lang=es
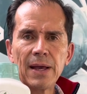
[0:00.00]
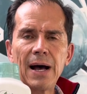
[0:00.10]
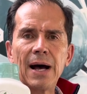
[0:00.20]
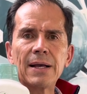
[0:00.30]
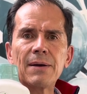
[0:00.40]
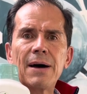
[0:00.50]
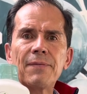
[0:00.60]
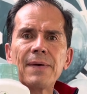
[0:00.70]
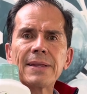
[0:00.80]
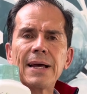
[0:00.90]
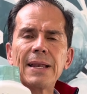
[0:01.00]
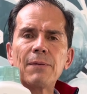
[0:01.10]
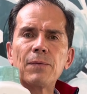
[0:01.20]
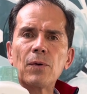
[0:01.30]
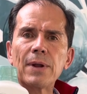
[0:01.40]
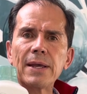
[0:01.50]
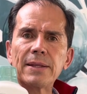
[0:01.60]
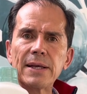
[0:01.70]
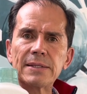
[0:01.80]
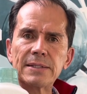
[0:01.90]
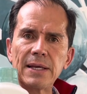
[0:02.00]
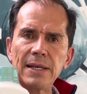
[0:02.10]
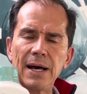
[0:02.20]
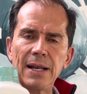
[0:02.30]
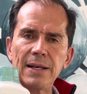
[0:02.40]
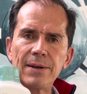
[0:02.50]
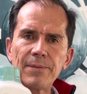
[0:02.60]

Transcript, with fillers: afectan la flora intestinal